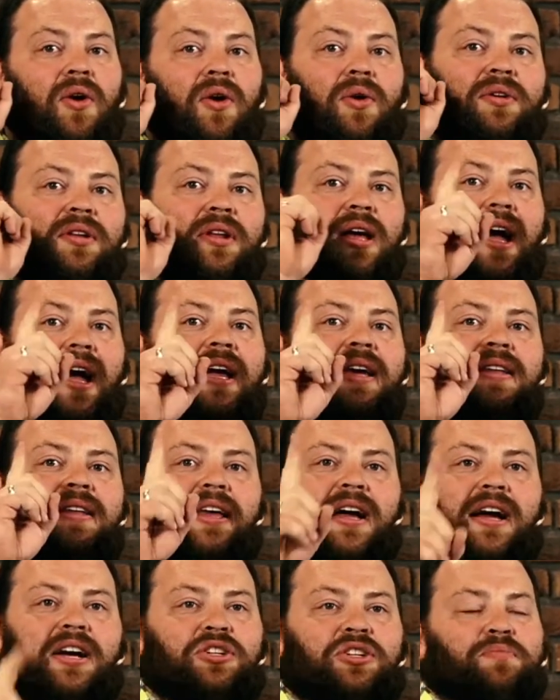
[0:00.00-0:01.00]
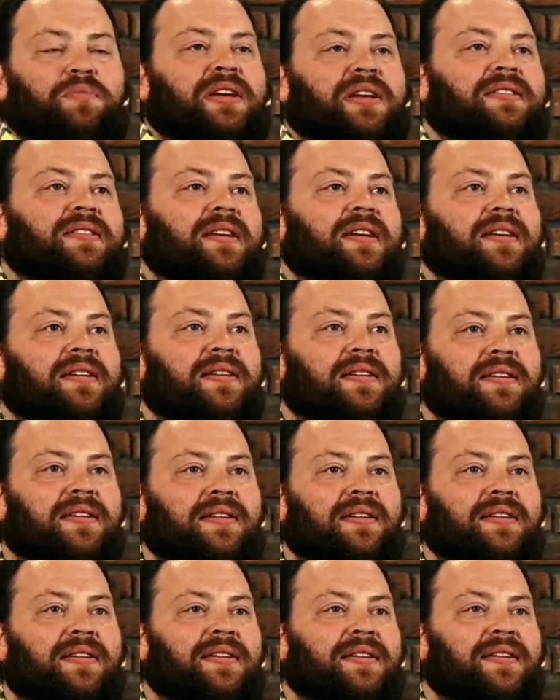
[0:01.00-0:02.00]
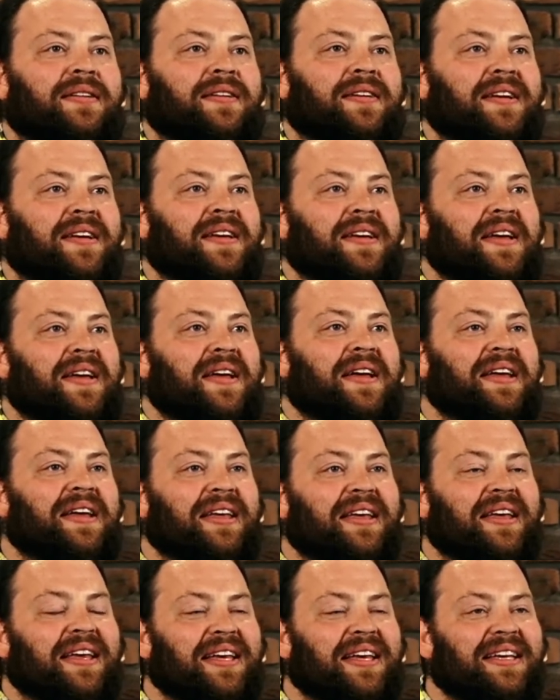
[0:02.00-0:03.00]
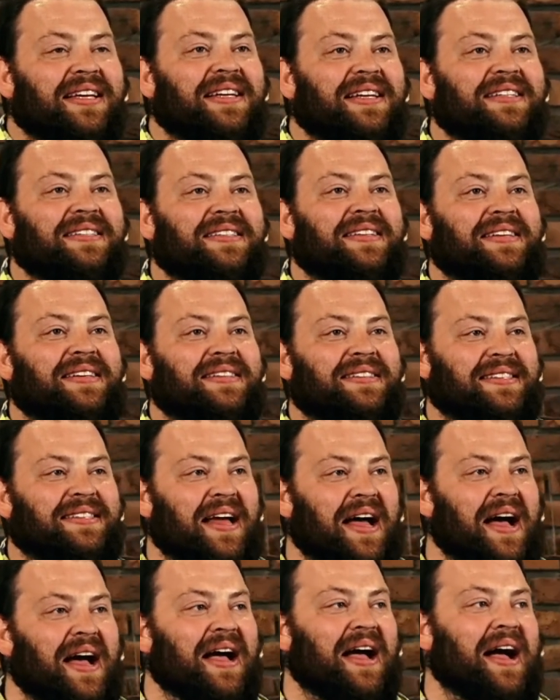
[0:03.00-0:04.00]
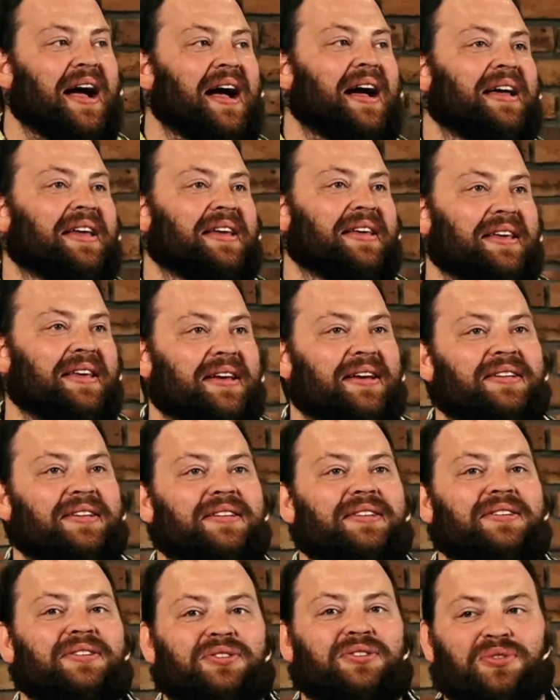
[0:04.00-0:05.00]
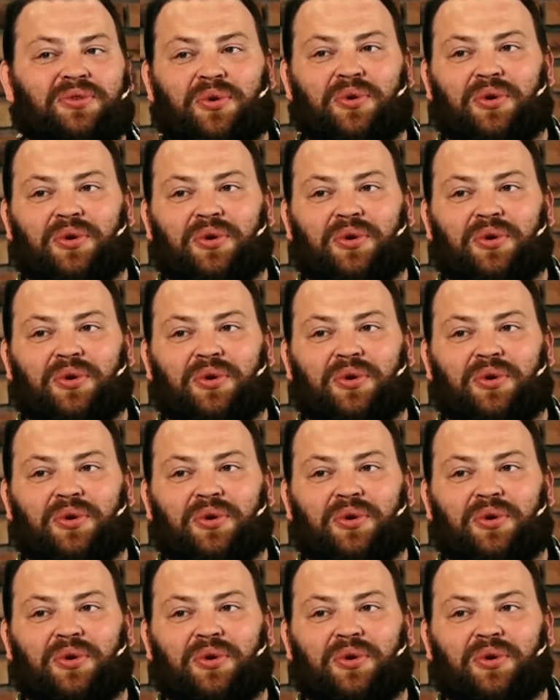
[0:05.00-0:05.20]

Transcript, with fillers: Ein Jahr später kriegt Sarah ihren Sohn.